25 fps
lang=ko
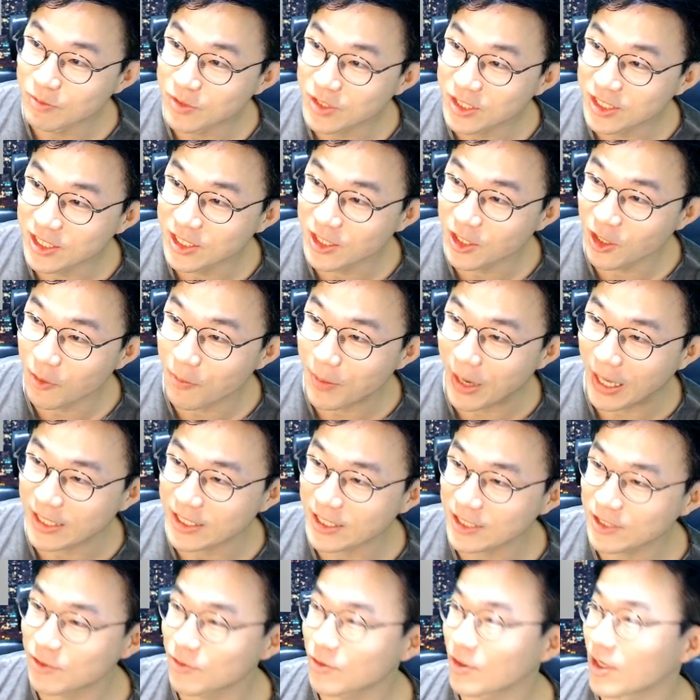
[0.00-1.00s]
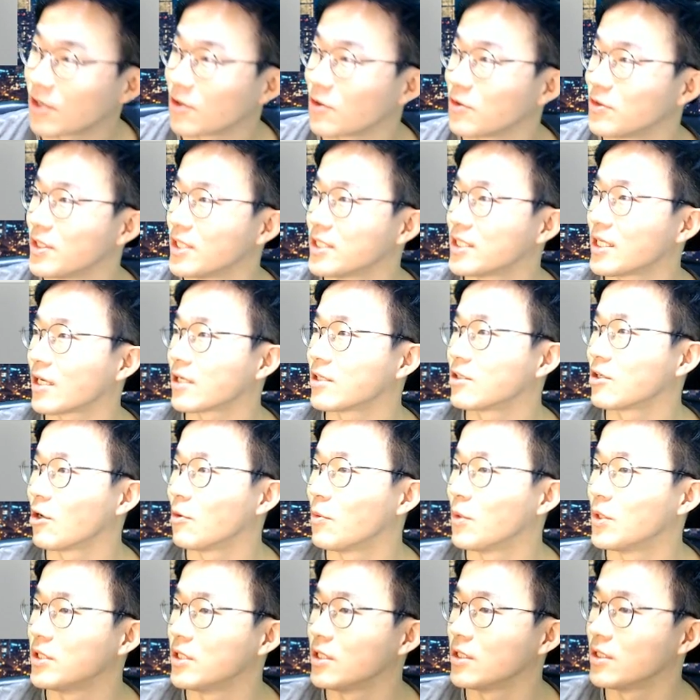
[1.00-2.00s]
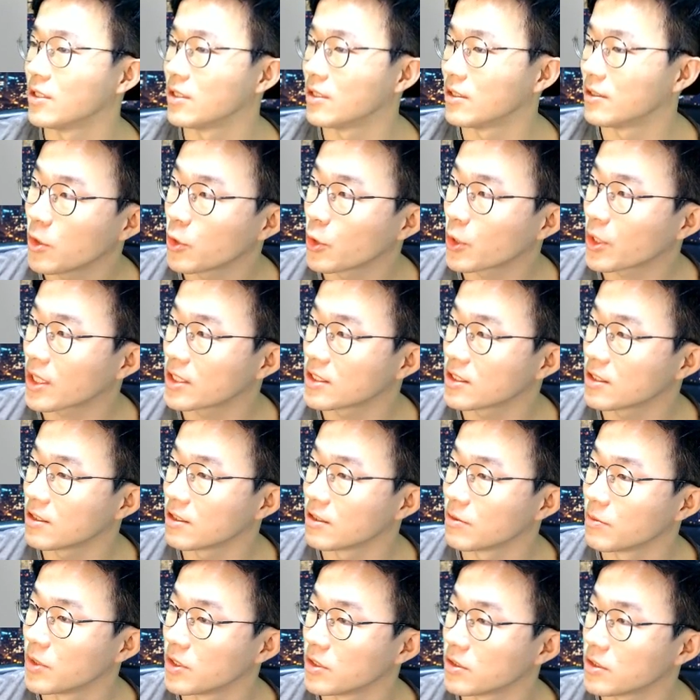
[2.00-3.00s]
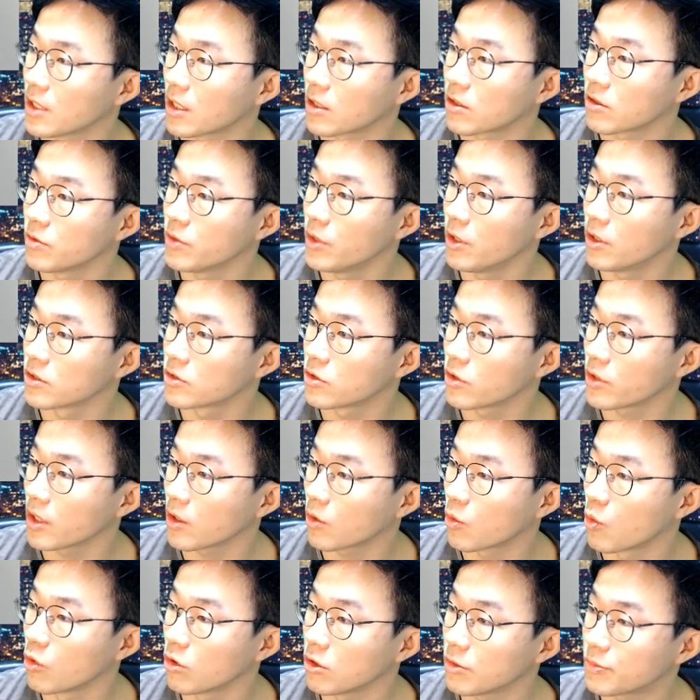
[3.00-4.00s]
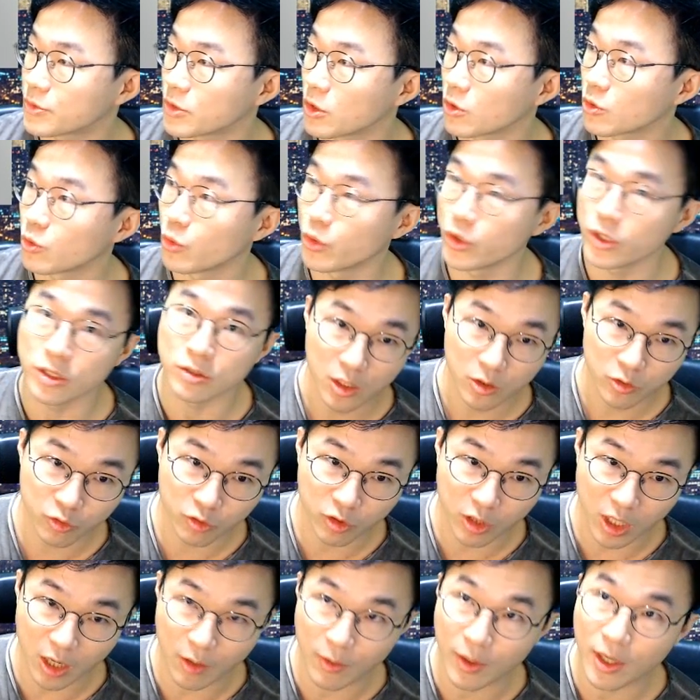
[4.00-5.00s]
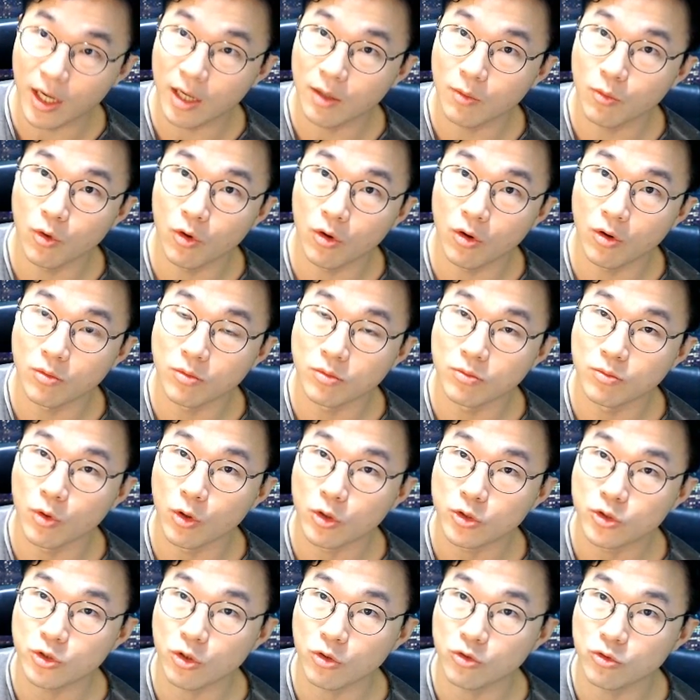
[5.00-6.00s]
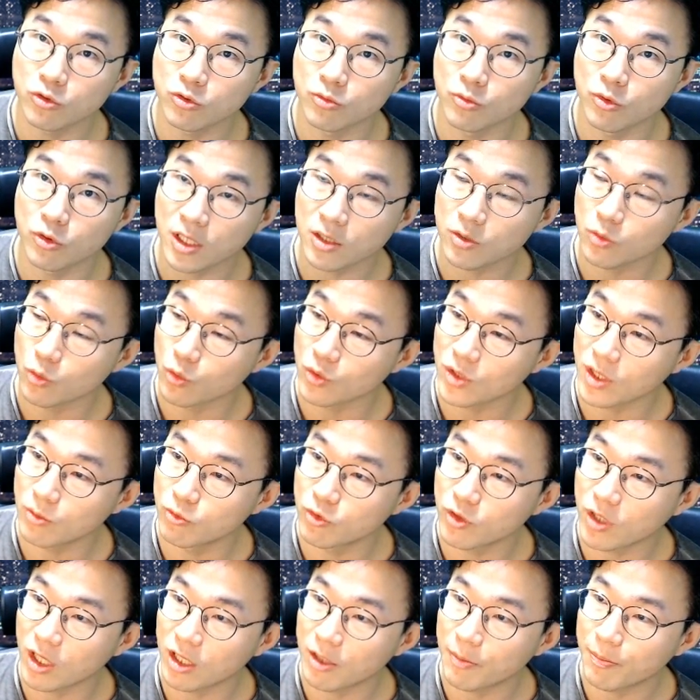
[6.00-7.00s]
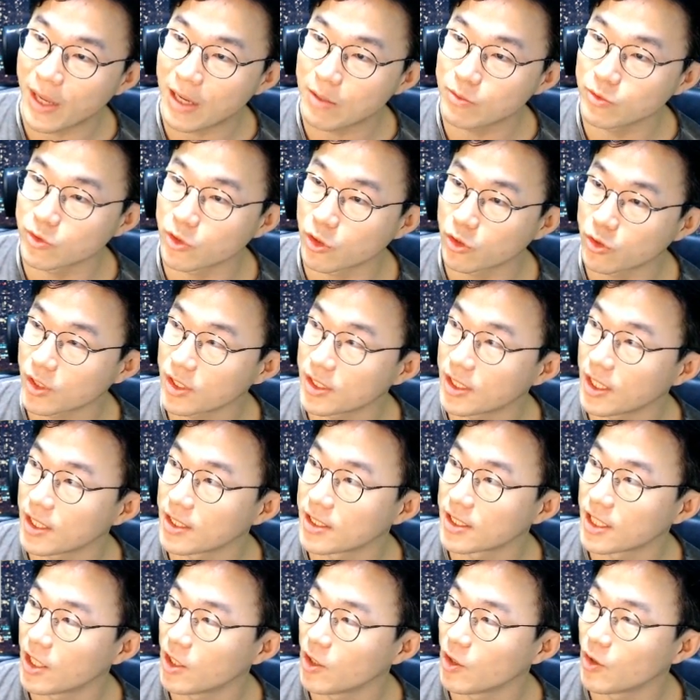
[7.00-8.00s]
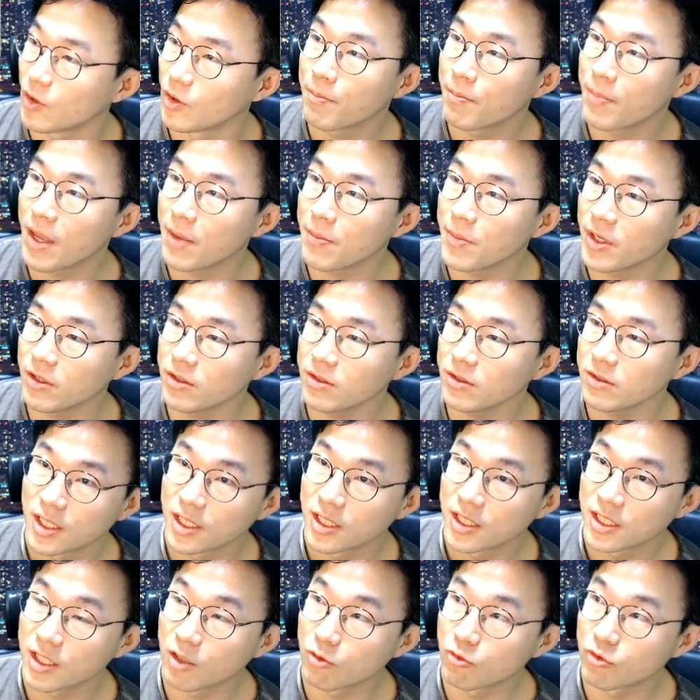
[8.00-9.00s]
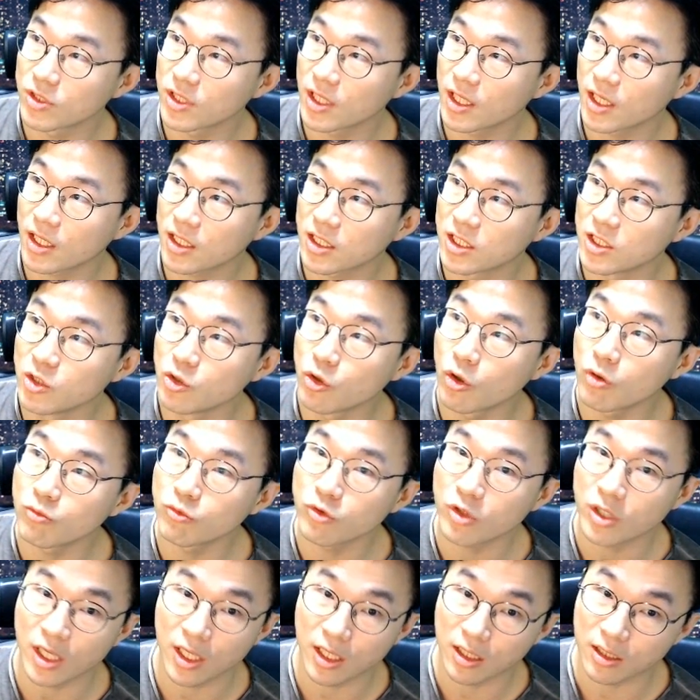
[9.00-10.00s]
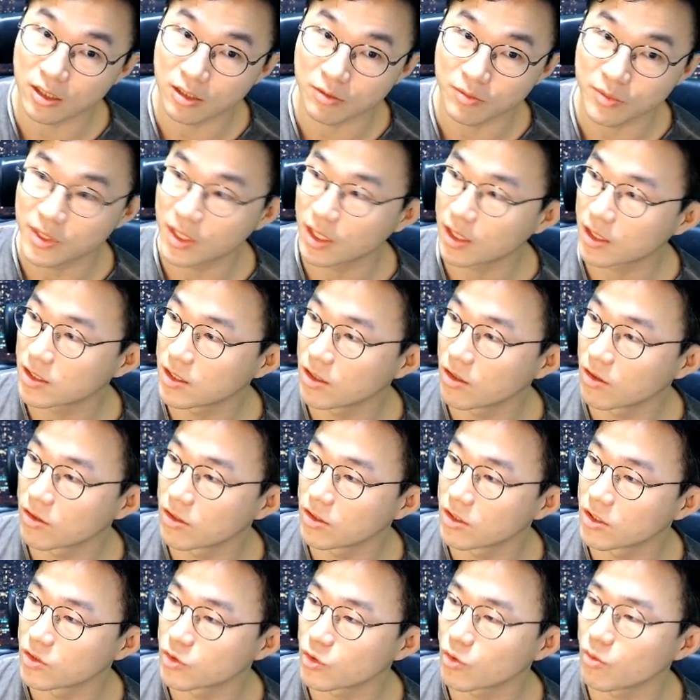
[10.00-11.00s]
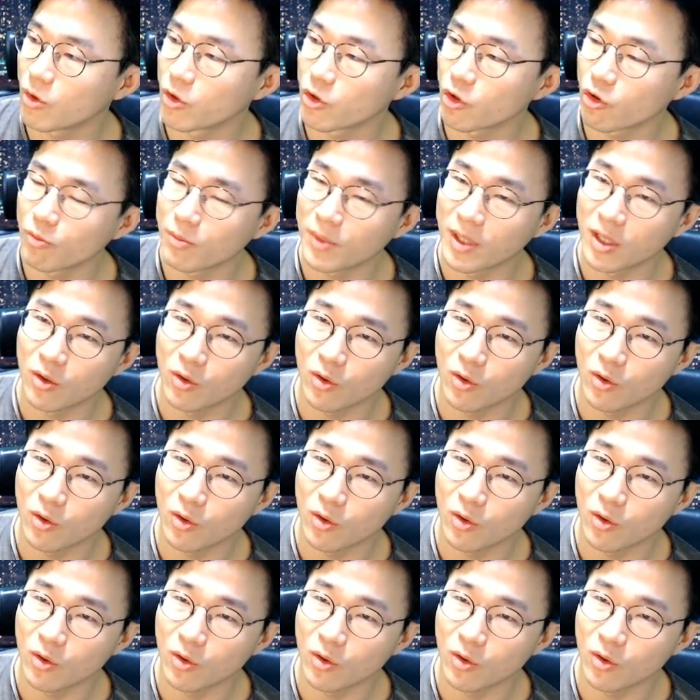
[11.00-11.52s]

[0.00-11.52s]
지금 드디어 마이너스로 간 건데 자 그러면은 여기까지 들으면은 야 그럼 형 저게 공급적 요인 유가와 뭐뭐 뭐 어쩌고 뭐 농산물가를 빼면 어떻게 돼 있나요? 빼면 이게 우리나라 근원 물가라 그럽니다. 그거를 좀 어려운